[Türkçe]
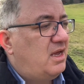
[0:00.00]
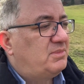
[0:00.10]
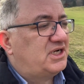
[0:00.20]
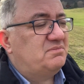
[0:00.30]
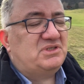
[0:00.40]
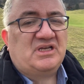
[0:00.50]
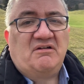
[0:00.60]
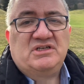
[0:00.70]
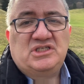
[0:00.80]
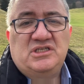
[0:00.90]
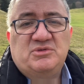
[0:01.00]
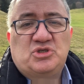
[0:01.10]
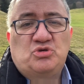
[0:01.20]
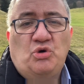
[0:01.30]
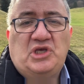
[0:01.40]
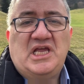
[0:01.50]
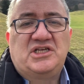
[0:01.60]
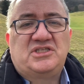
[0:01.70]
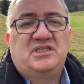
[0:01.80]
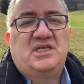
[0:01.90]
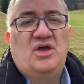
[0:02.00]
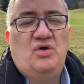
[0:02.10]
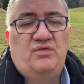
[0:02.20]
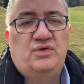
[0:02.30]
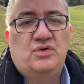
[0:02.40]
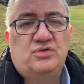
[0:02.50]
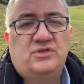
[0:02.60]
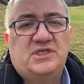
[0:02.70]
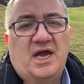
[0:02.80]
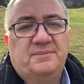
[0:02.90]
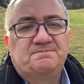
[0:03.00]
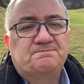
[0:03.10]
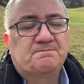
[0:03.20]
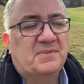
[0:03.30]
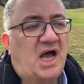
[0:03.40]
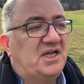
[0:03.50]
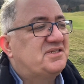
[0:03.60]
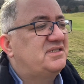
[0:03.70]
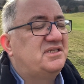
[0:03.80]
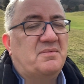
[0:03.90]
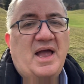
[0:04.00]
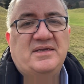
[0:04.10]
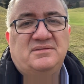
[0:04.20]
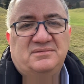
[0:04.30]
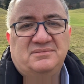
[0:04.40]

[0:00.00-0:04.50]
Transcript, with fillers: Bakın biz havacılığımız çok gelişti diye övünüyoruz ya aslında ben